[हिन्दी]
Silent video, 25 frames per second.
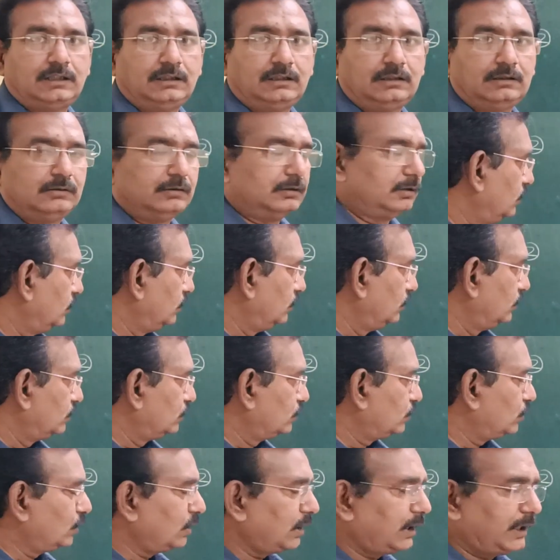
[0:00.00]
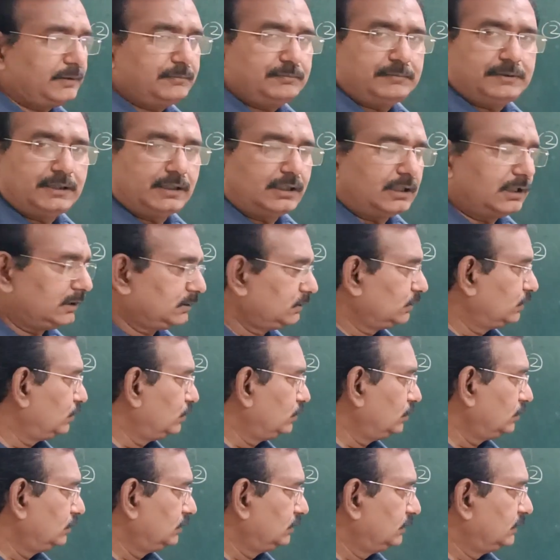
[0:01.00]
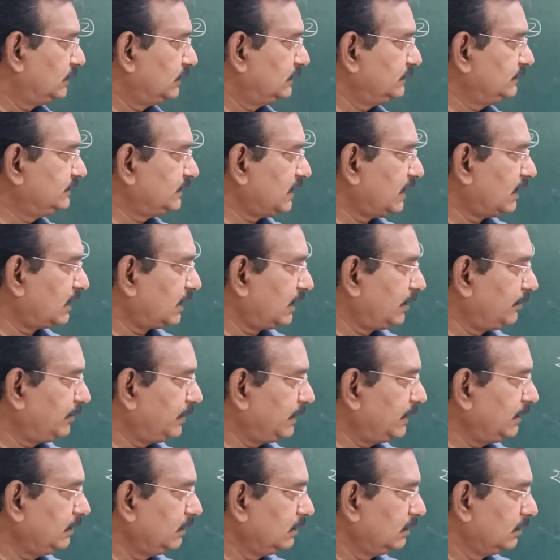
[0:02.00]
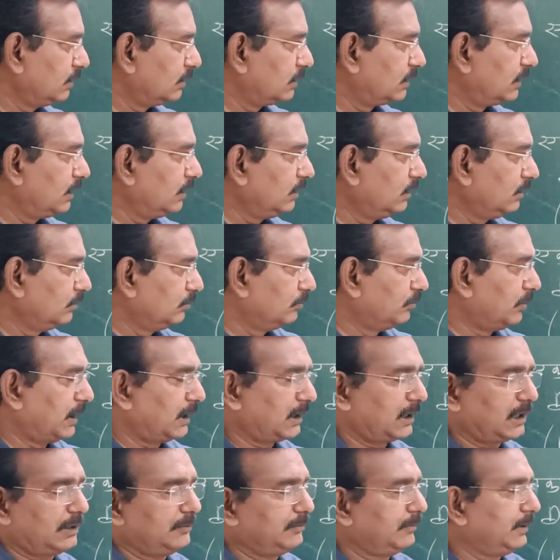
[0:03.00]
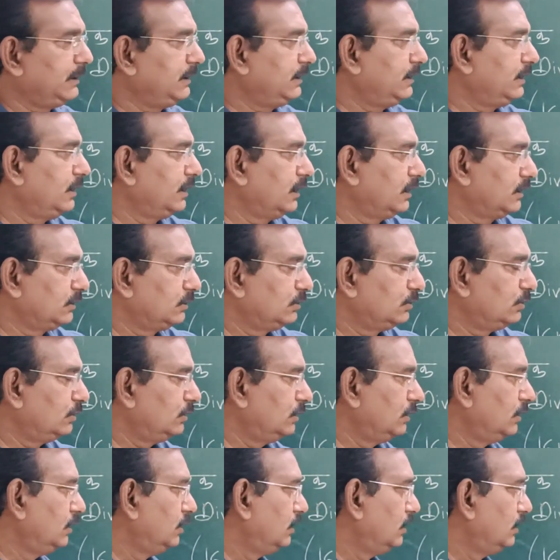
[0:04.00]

है सोलह एम की घात दो धन चार एम एन ऋण बारह एम एन की घात दो